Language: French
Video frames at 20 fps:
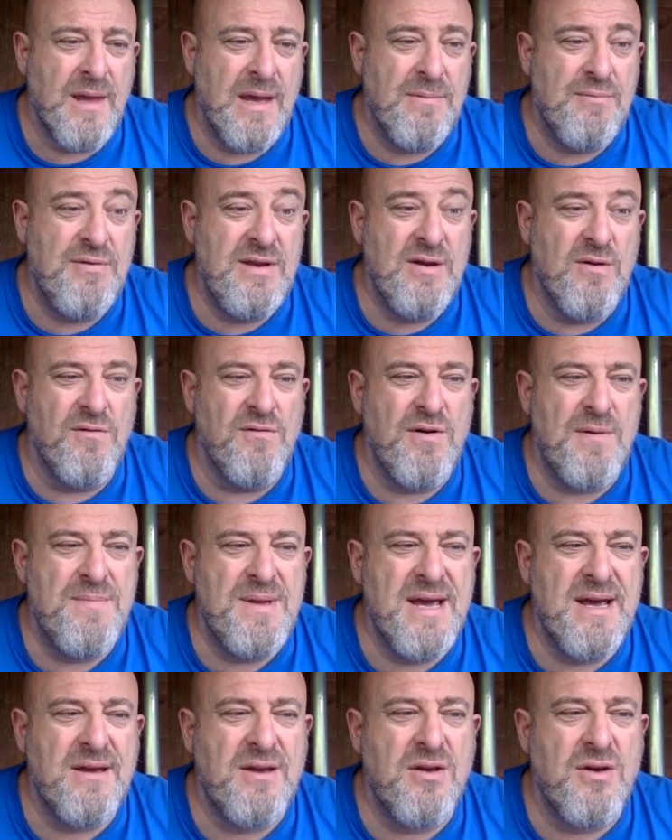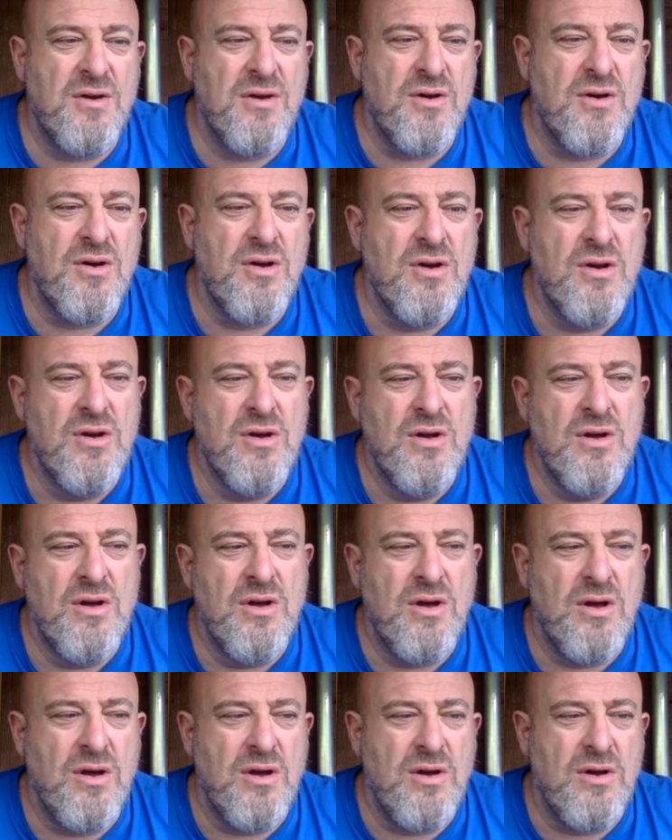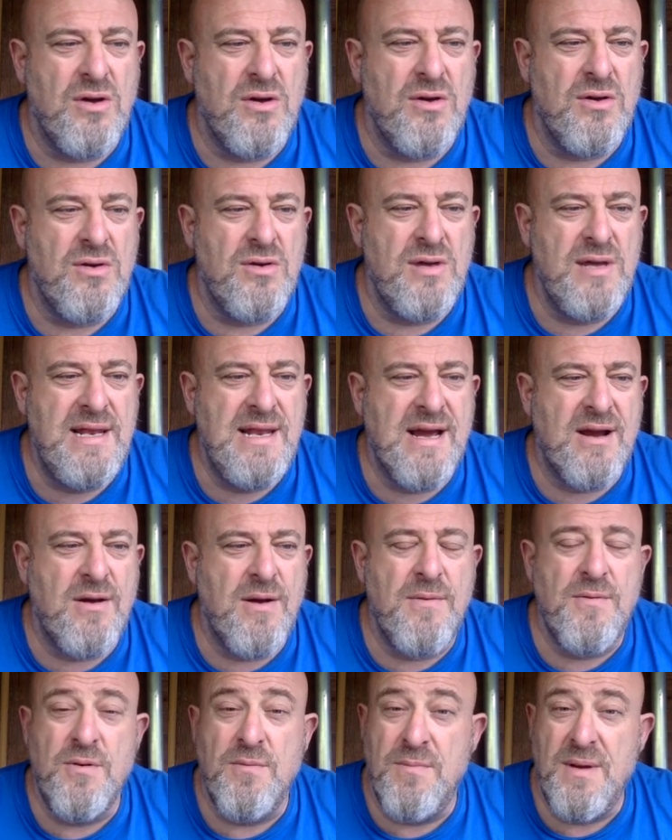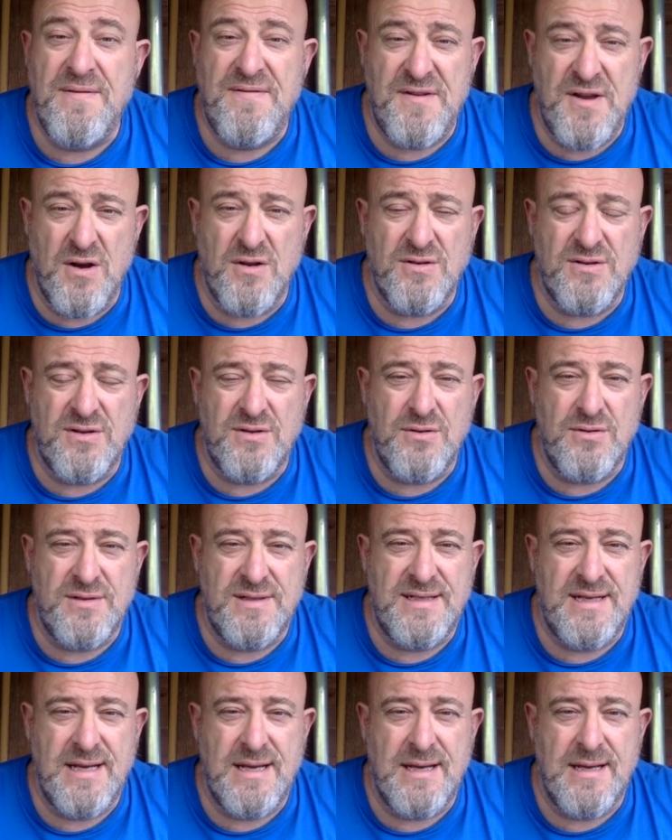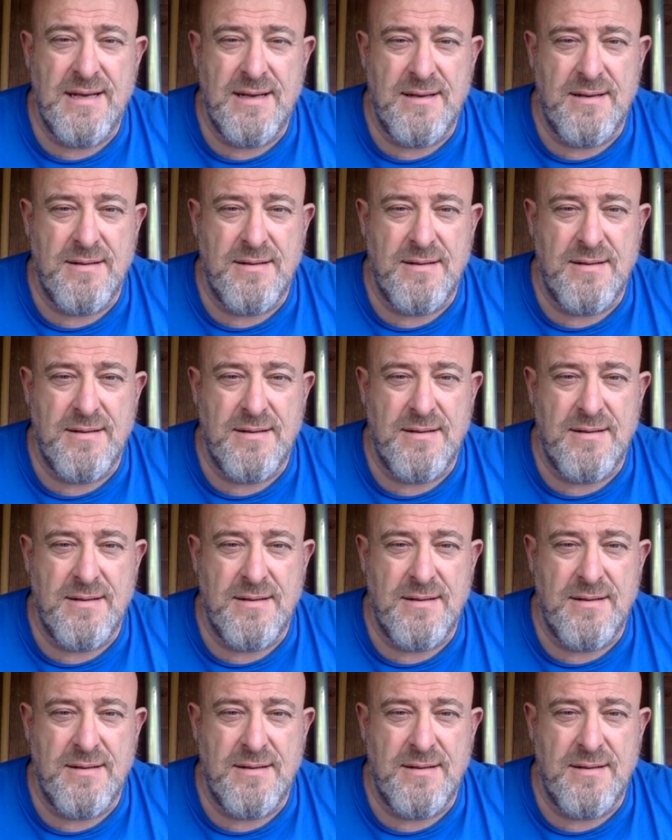Et puis, on voit bien que il y a quand même une méfiance de ces